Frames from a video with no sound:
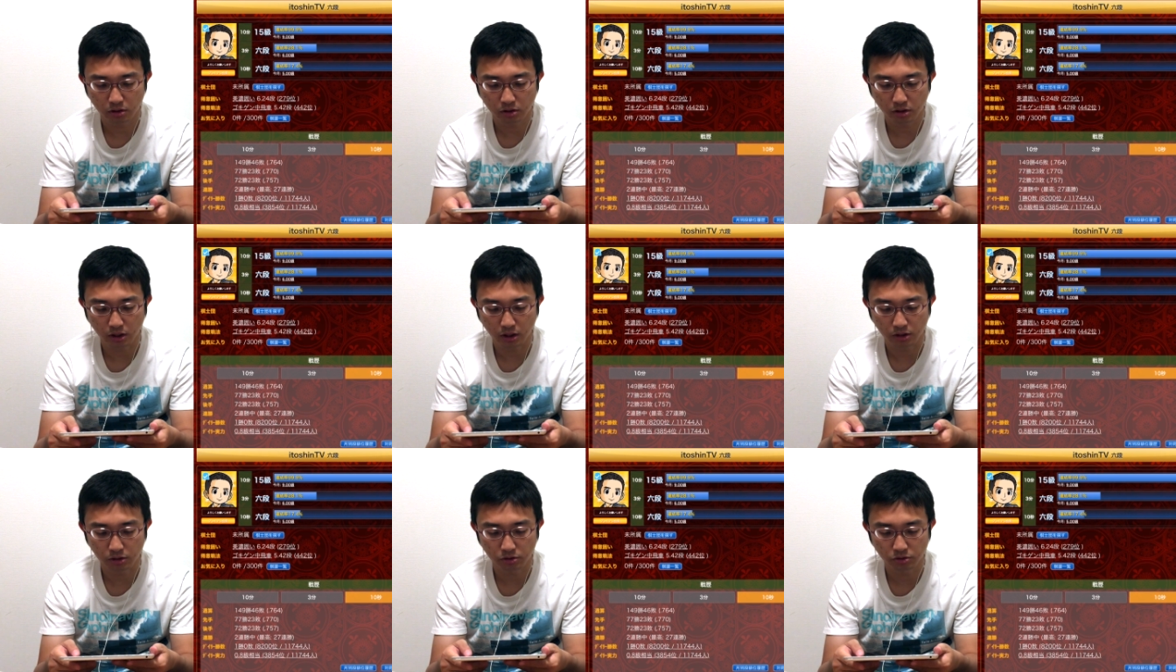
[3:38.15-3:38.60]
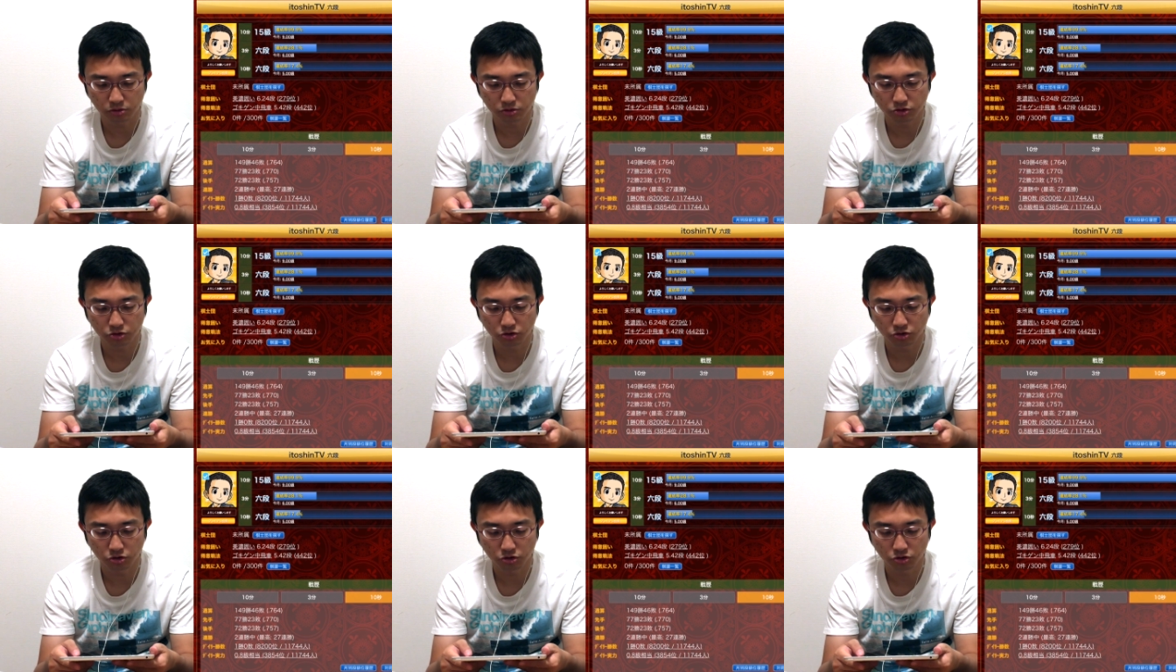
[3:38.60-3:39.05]

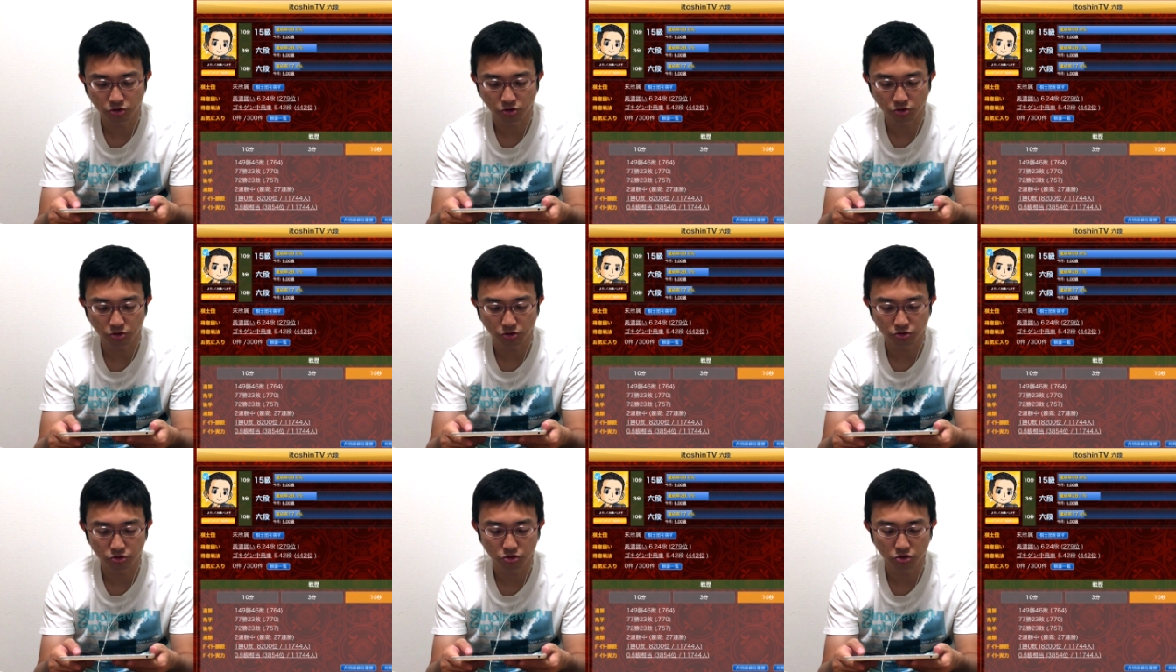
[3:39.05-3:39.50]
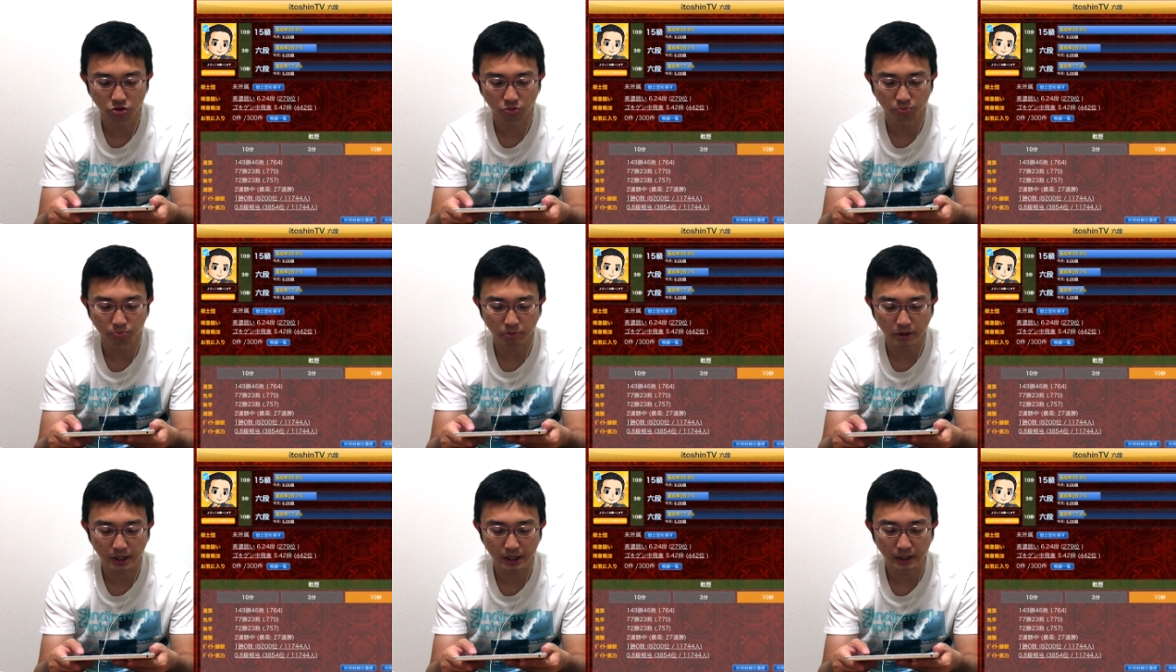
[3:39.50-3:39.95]
149章
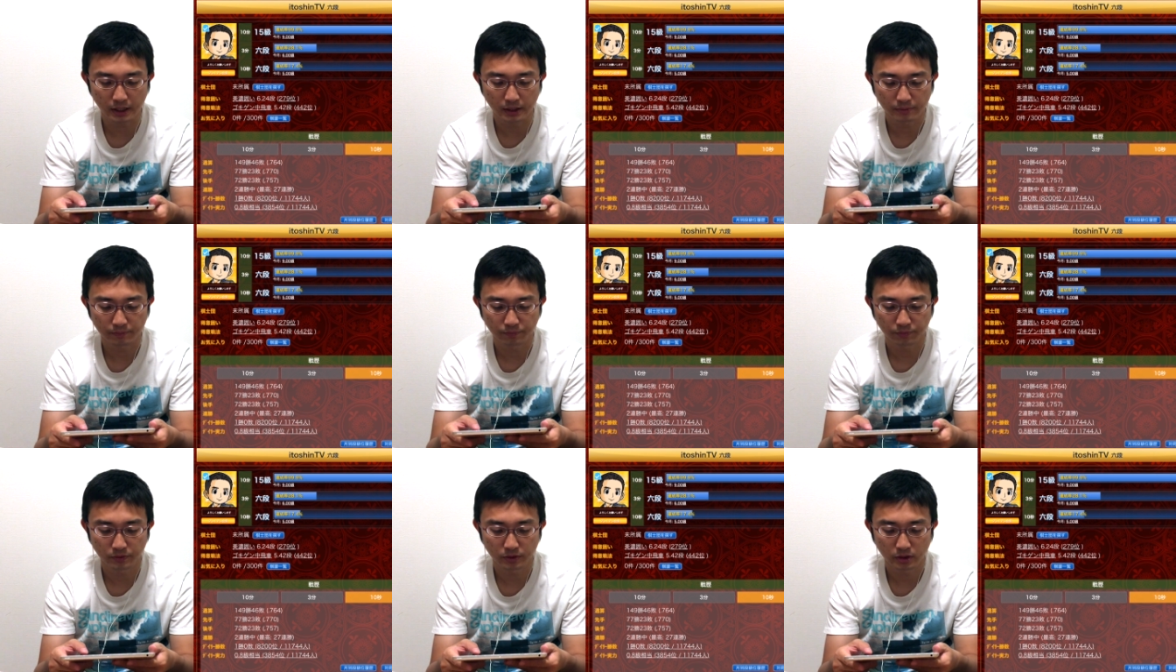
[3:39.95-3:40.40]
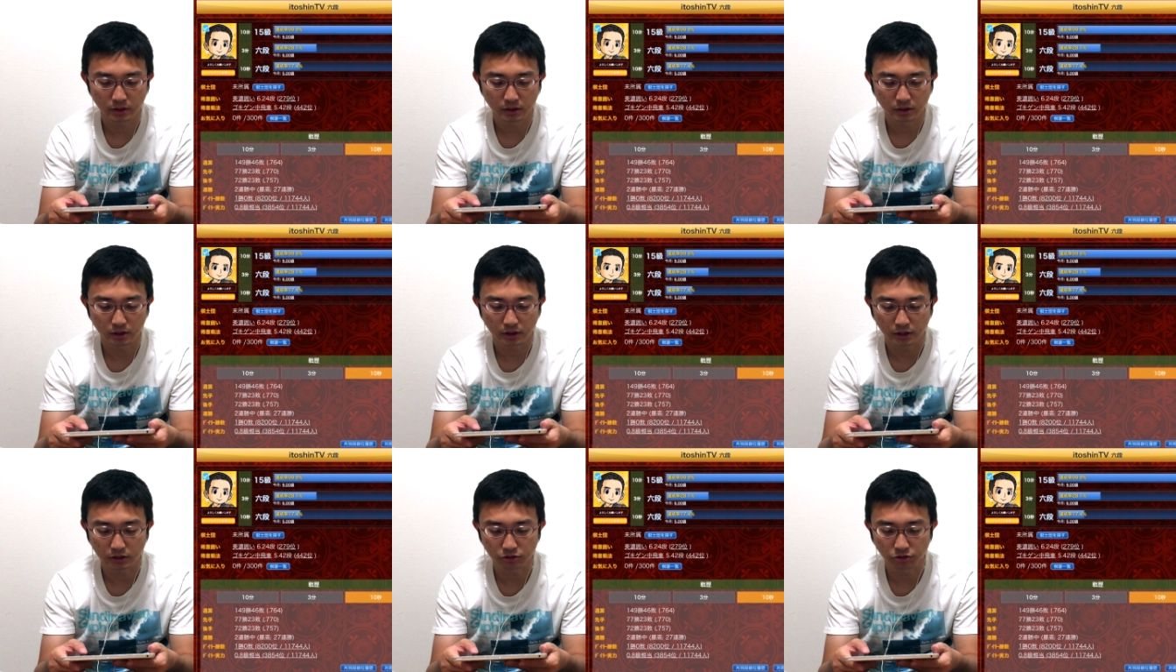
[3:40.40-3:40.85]
46敗。
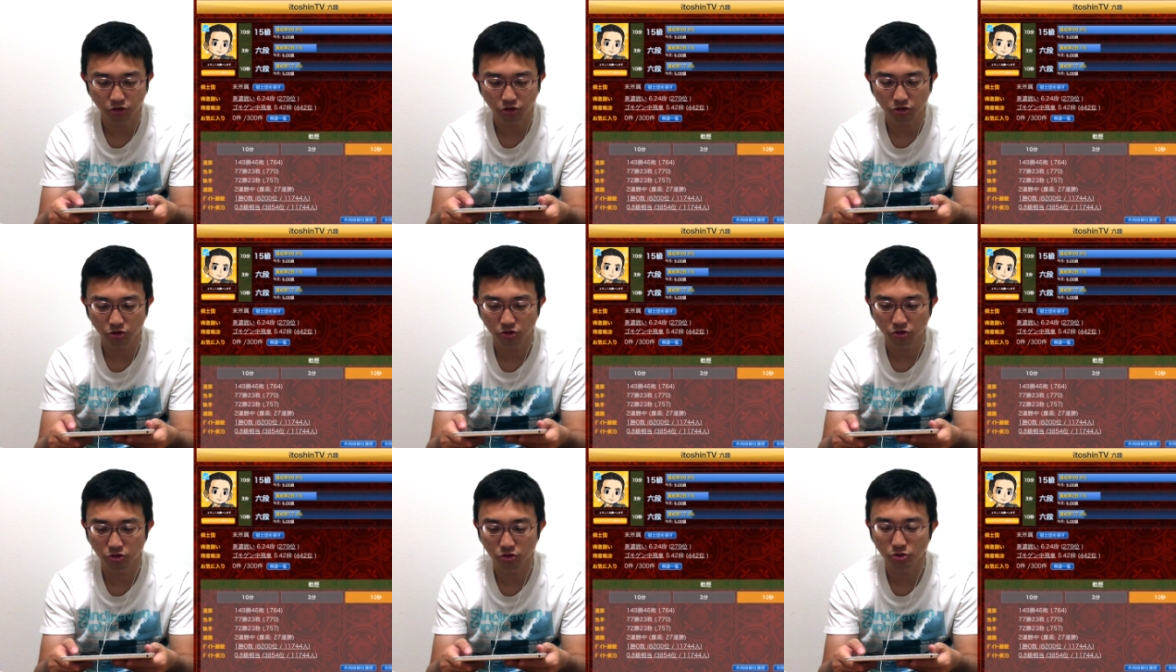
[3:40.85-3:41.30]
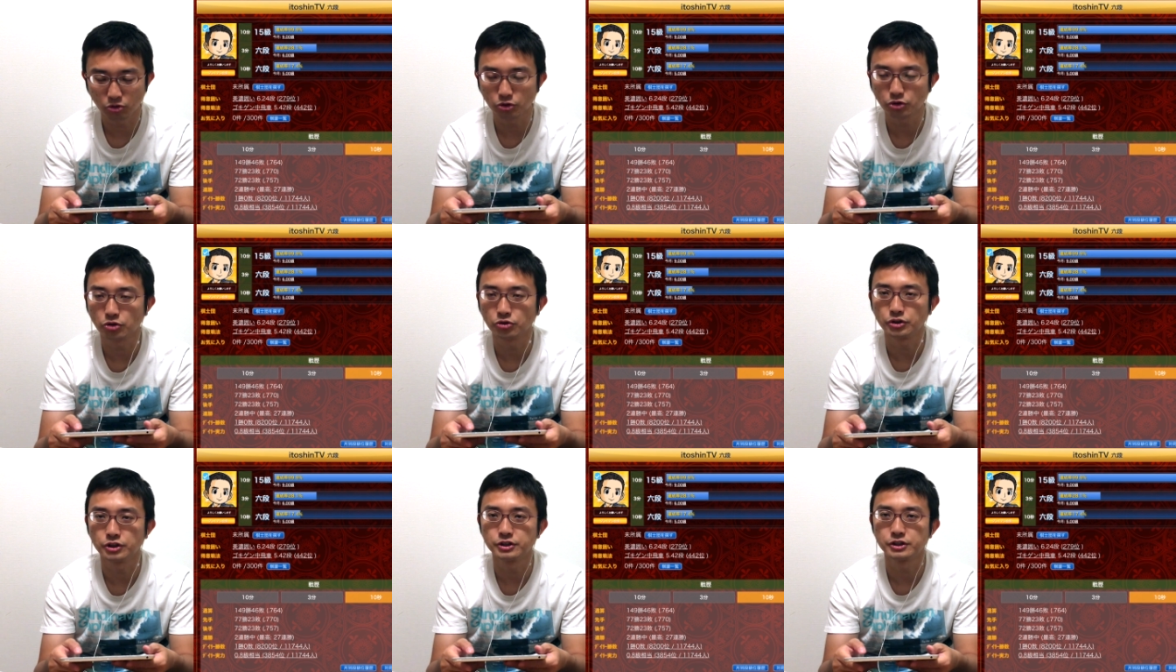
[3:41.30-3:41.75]

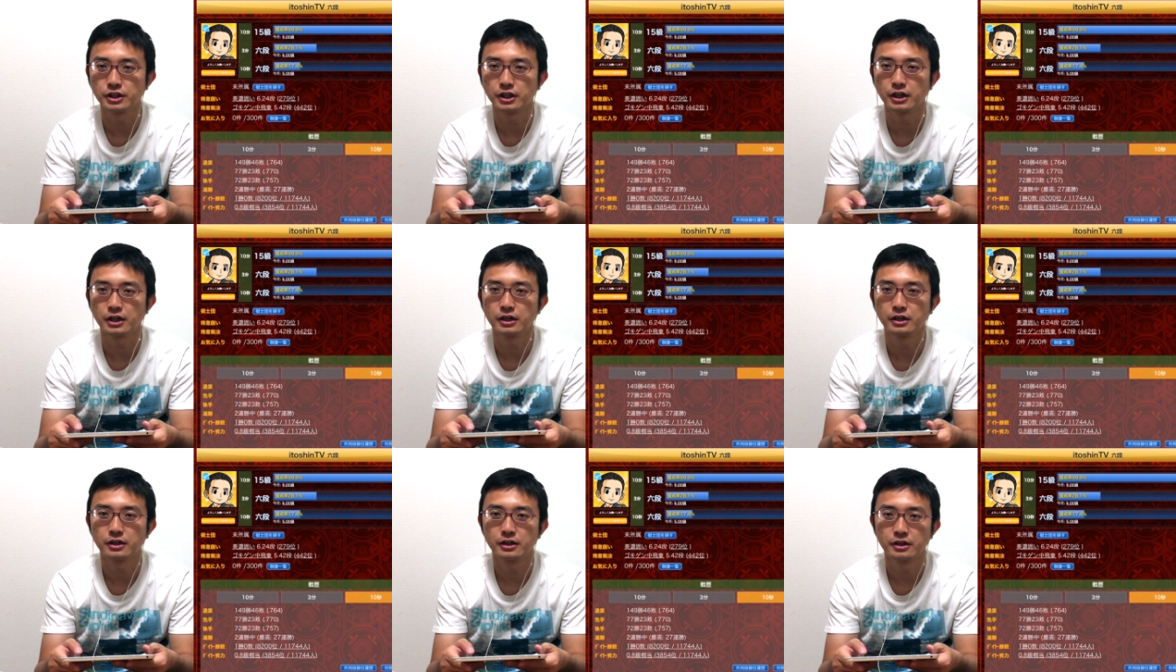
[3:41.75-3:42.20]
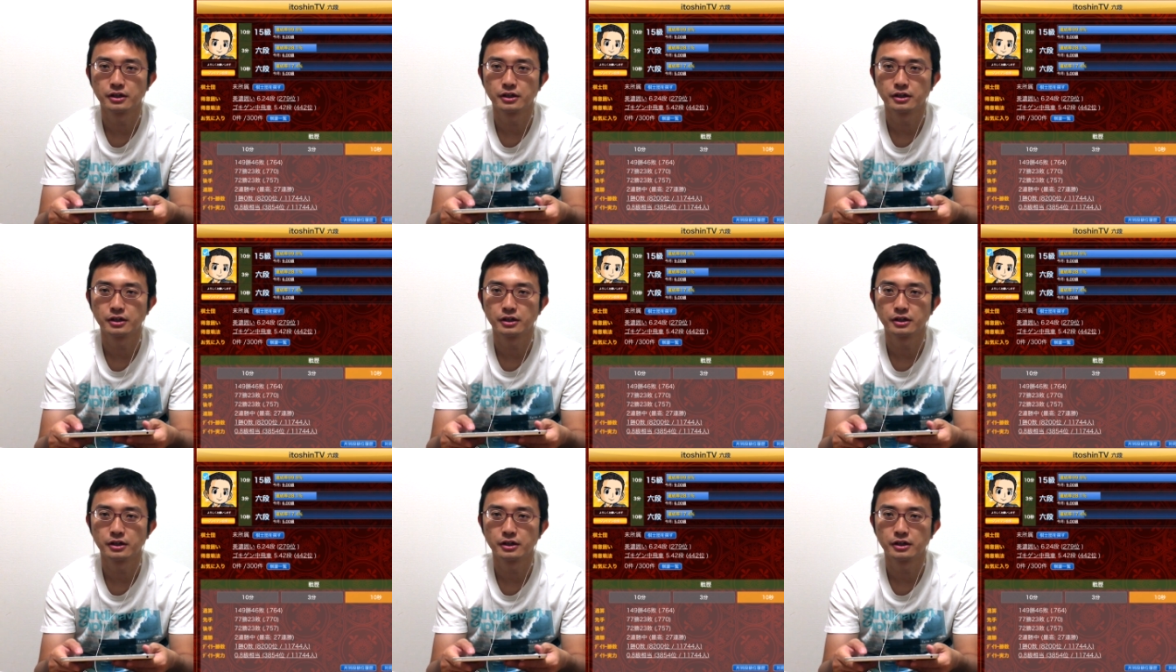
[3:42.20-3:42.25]
195局ですね。